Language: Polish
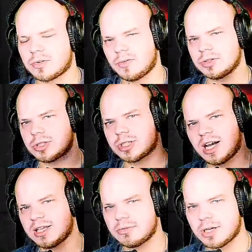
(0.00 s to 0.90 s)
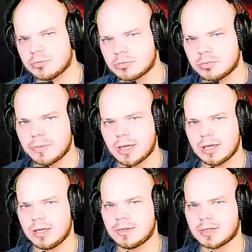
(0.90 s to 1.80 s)
stworzyć kanał na
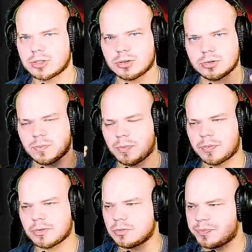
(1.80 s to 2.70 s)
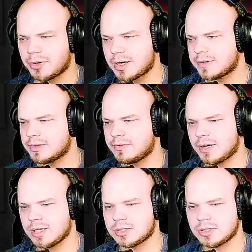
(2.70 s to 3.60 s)
YouTubie i zacząć po prostu
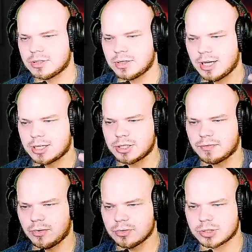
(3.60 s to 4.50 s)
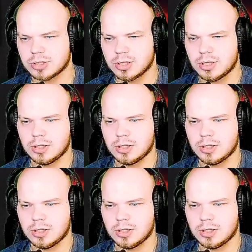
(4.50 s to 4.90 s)
pokazywać, jak się tworzy,